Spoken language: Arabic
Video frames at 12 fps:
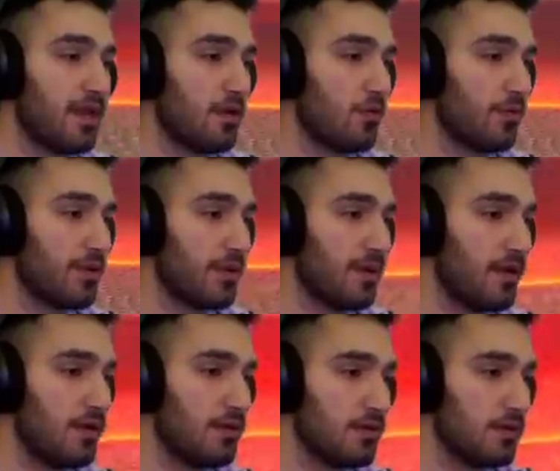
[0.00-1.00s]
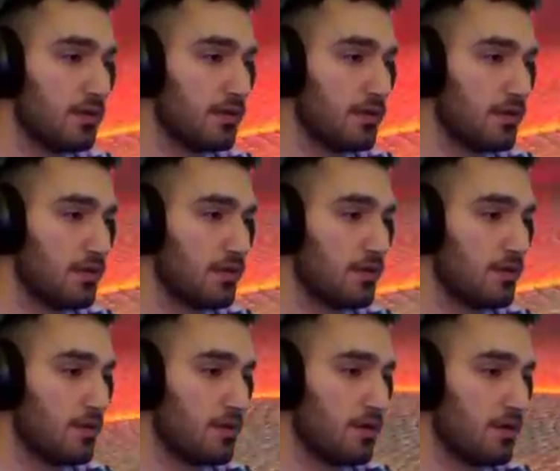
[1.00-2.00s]
من عن قرب كمان
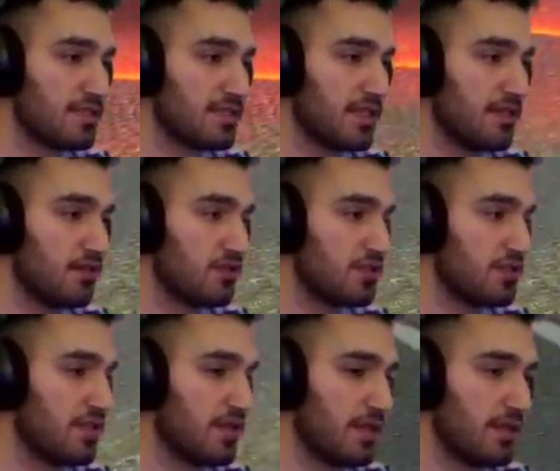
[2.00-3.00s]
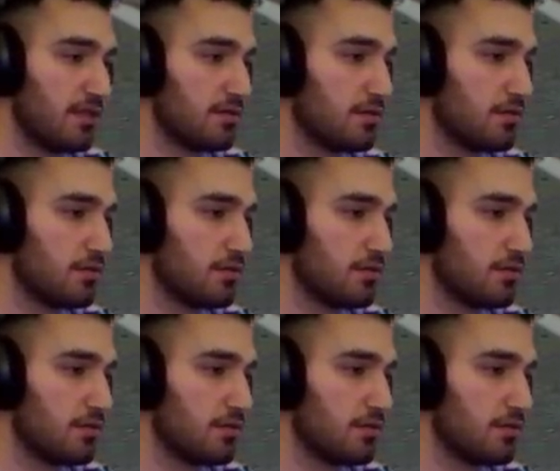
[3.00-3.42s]
آه السكين الجديد هذا